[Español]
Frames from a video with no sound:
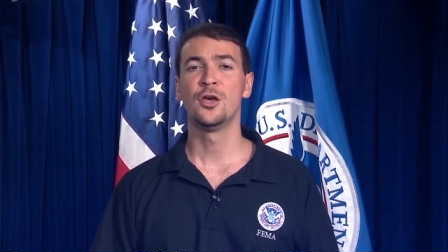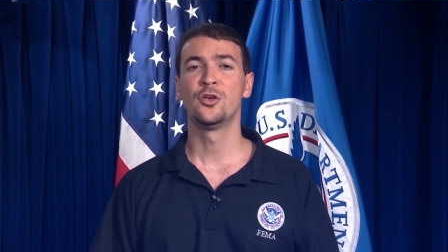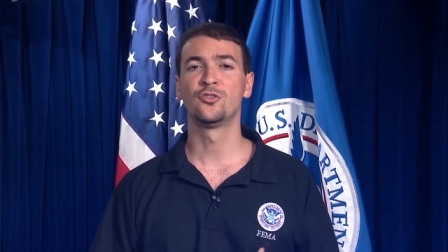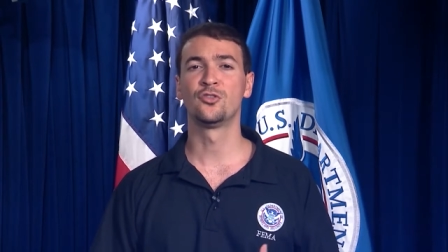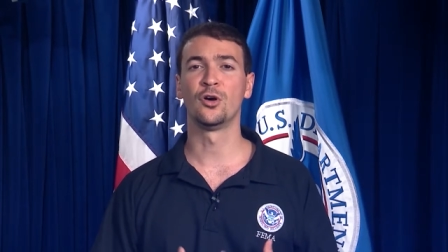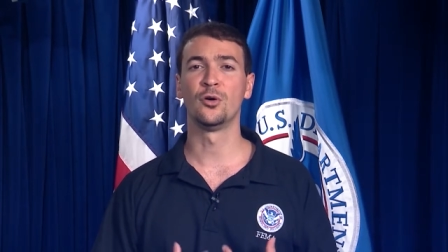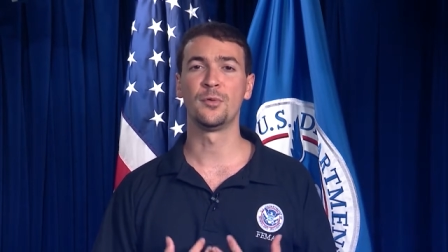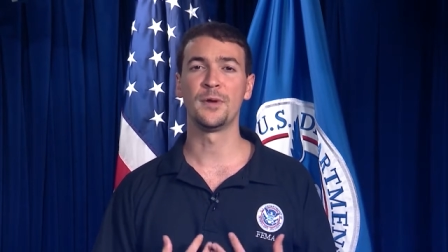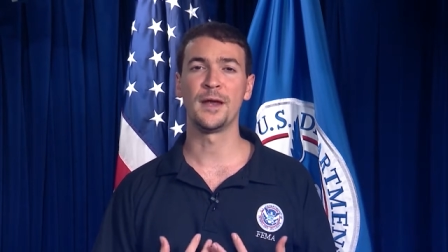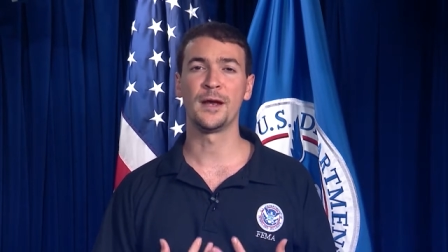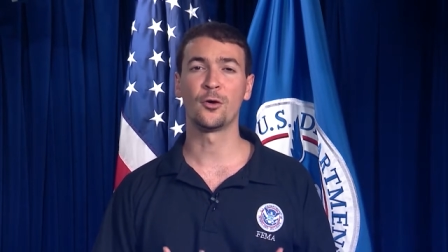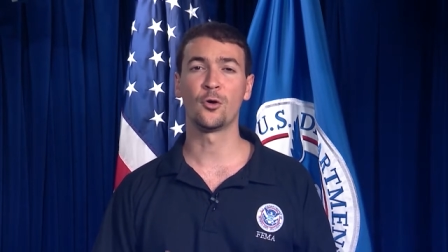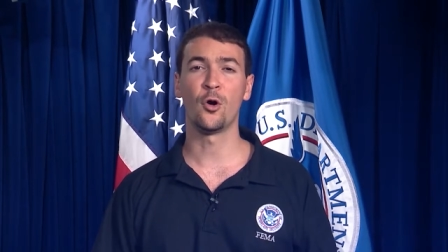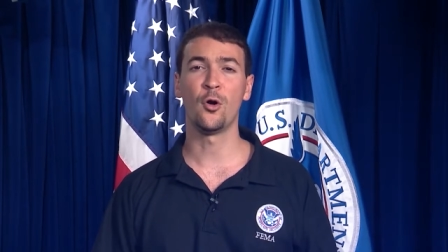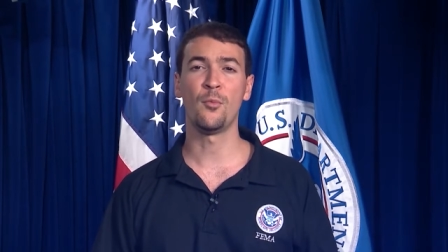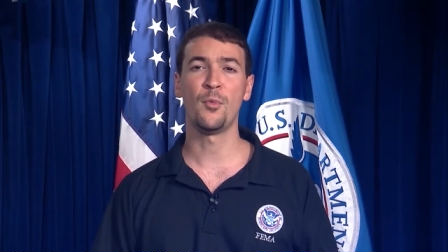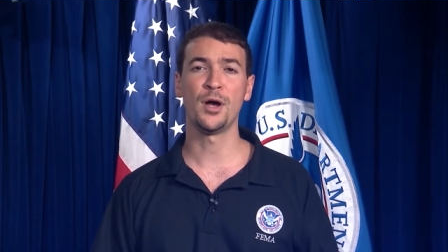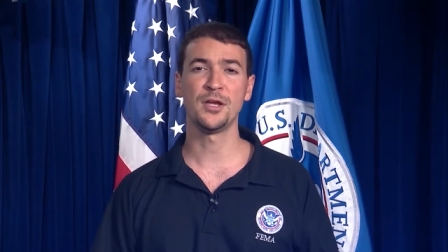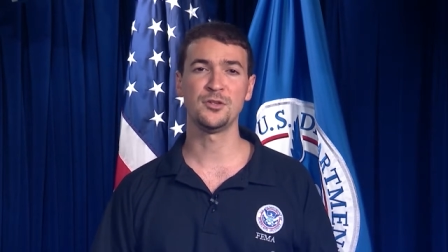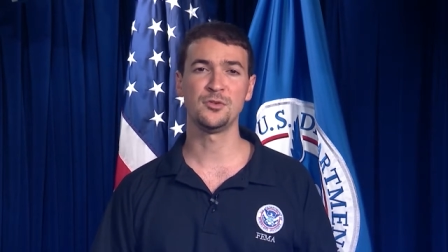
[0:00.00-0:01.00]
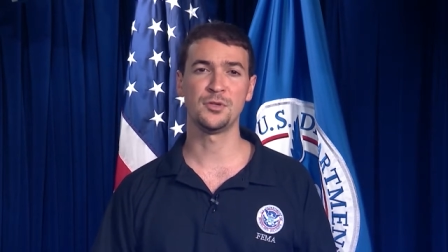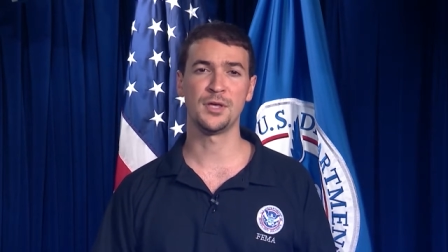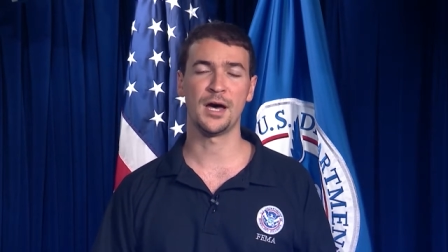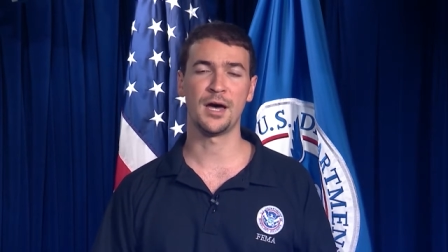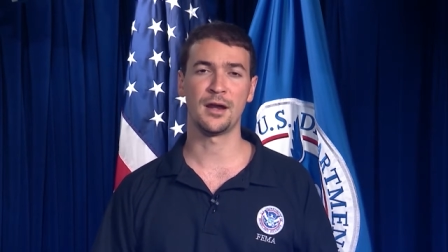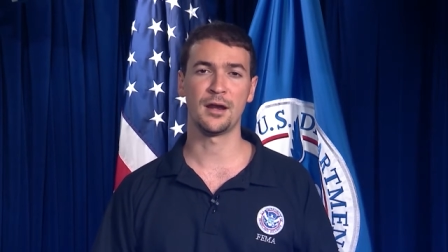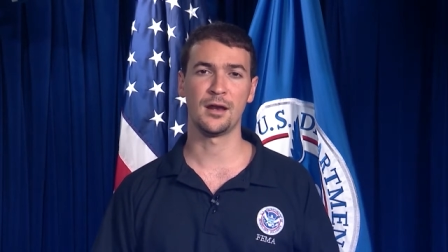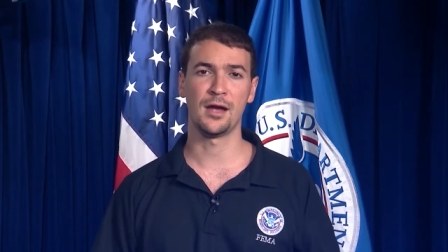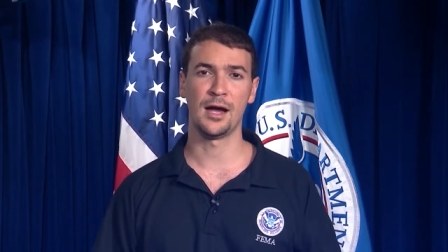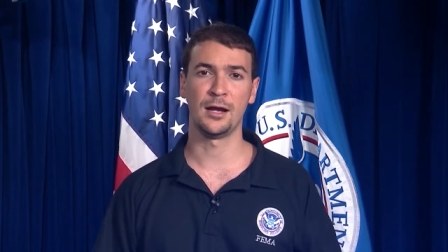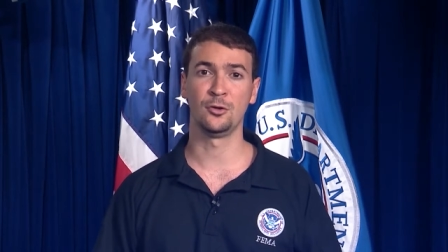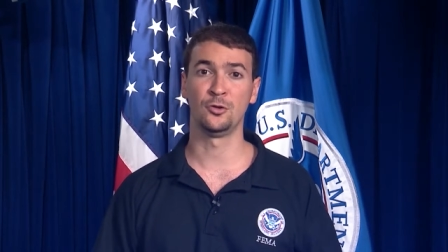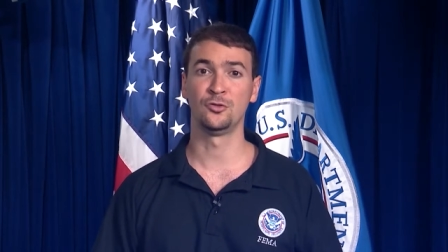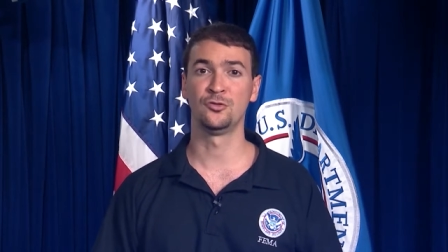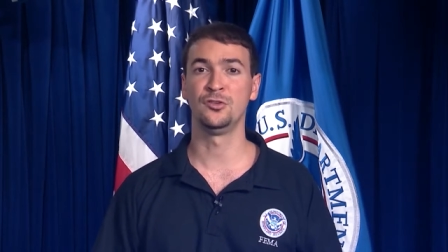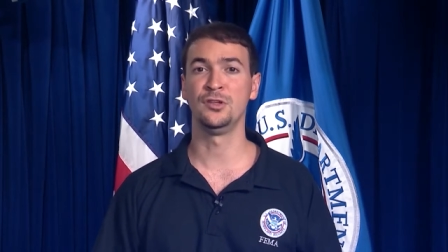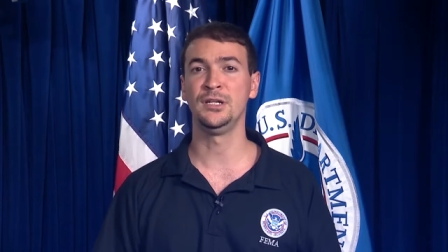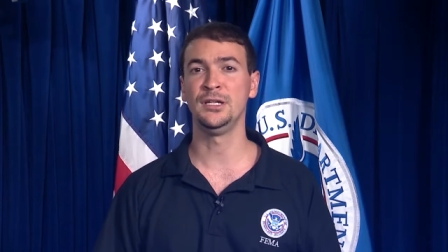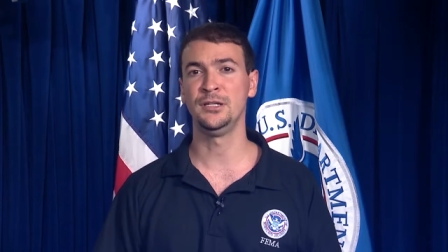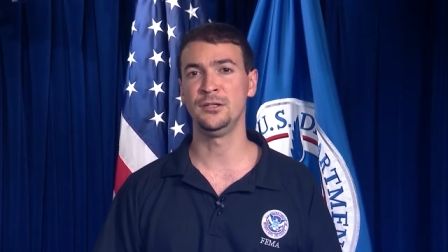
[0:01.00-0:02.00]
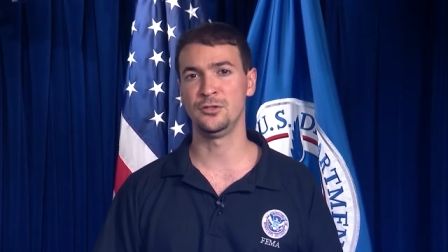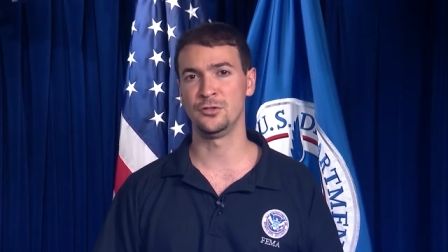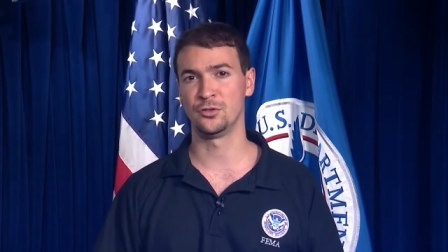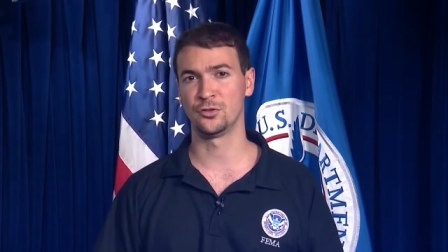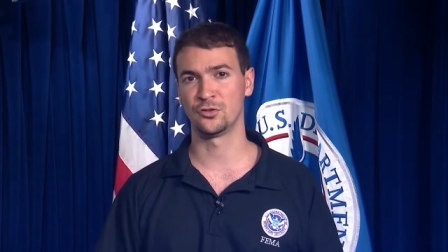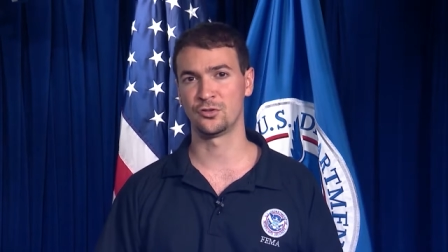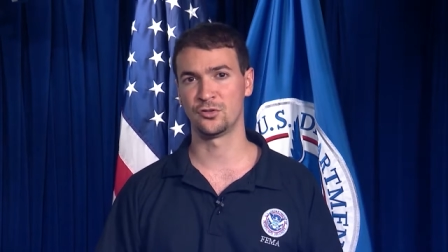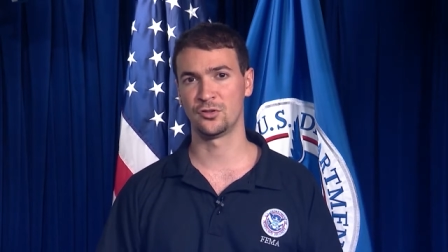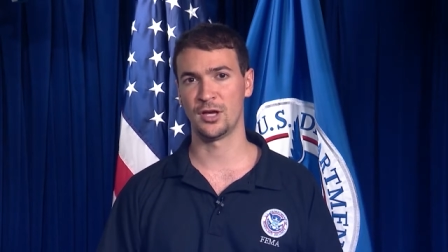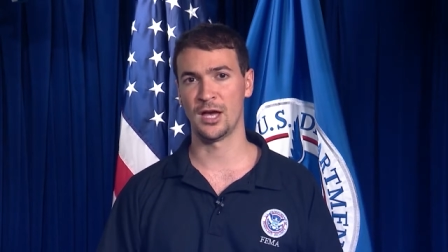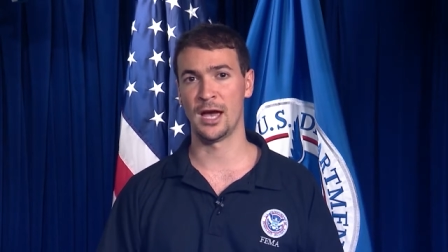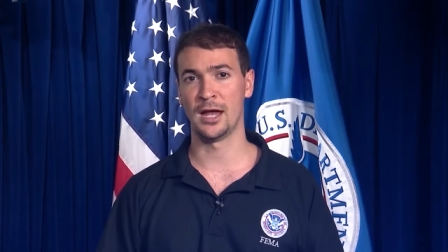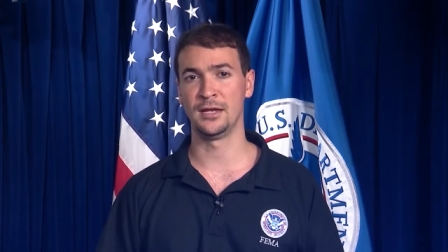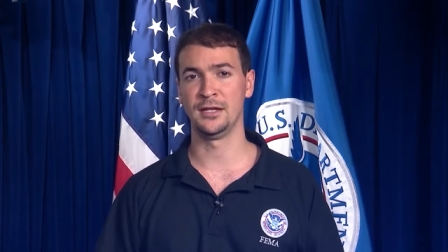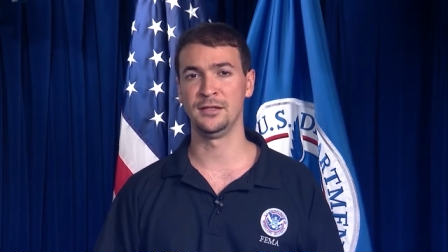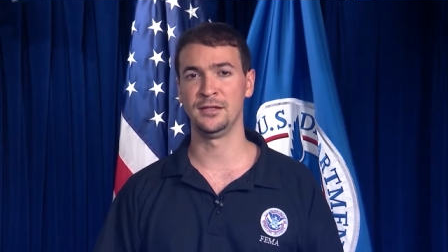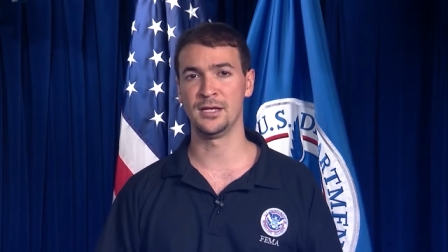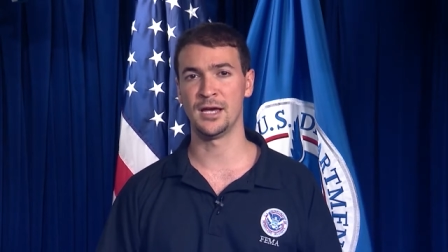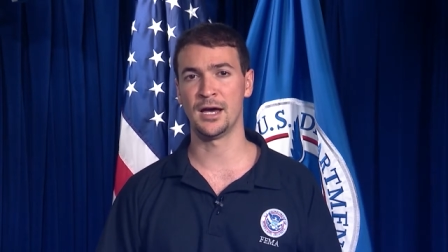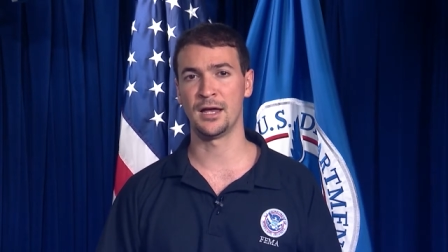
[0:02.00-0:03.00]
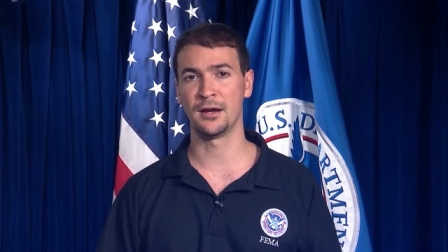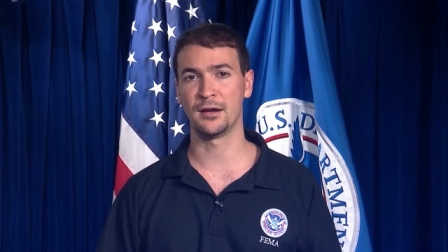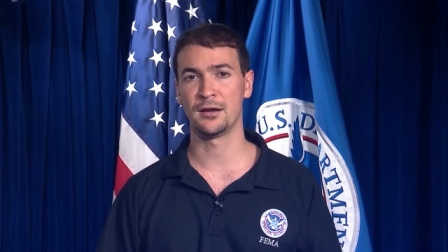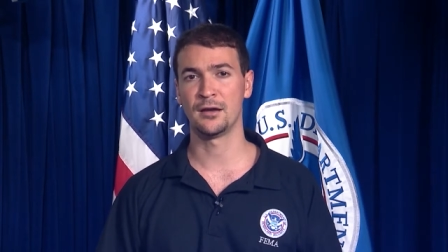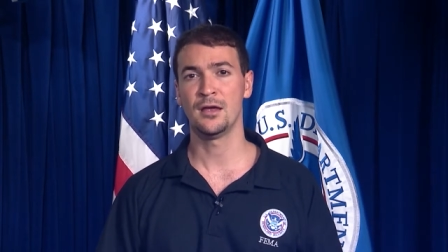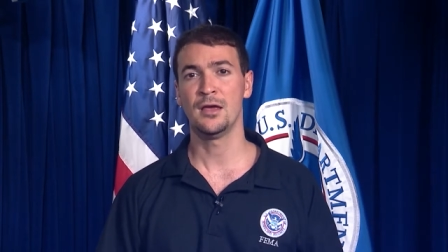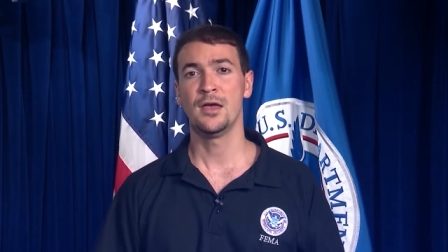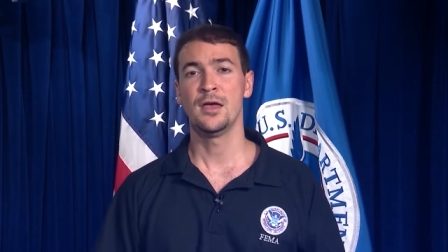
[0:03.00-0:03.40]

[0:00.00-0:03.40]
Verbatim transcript: sobre cómo ayudar a los niños a lidiar